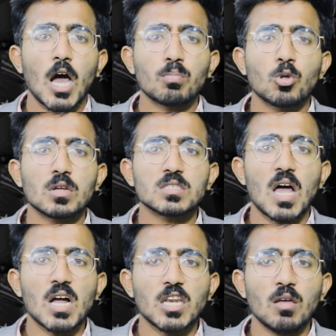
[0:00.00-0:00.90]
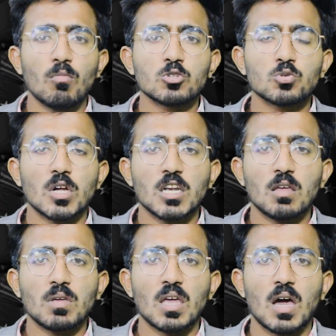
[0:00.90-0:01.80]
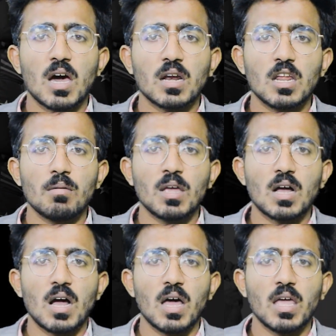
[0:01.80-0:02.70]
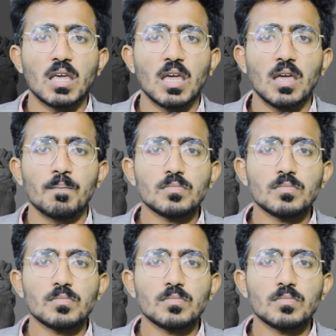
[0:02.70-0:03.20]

अब्दुल रजाक ने मौजूदा टीम के हारने में कहा है कि